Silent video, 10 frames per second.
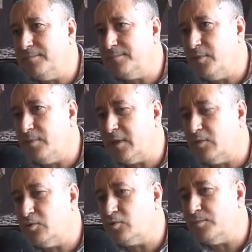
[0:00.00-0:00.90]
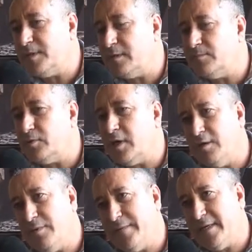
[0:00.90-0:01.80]
bölümden oluşuyor. Biri bu
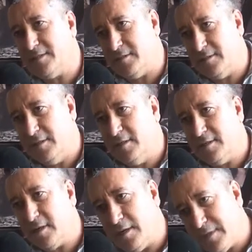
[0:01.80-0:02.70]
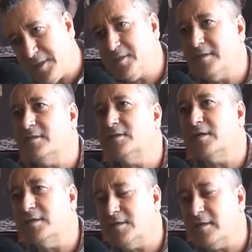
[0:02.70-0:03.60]
kahve ve kahve dışındaki
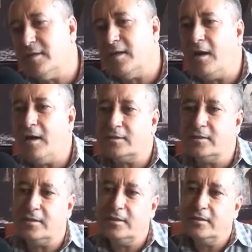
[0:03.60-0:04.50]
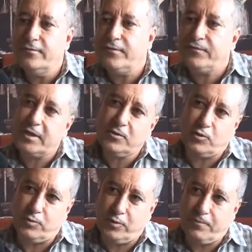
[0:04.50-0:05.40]
sıcak içecekler artı ve fırın
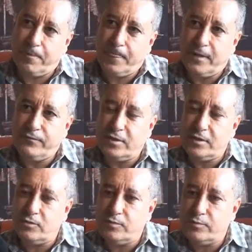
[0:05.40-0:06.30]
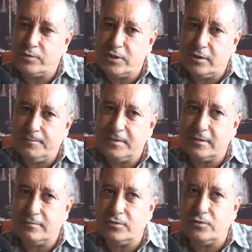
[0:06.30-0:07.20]
grubu. Fırın grubumuzda
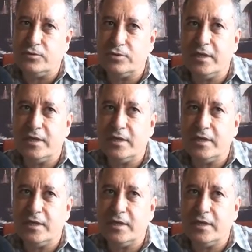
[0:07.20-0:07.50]
bizim günlük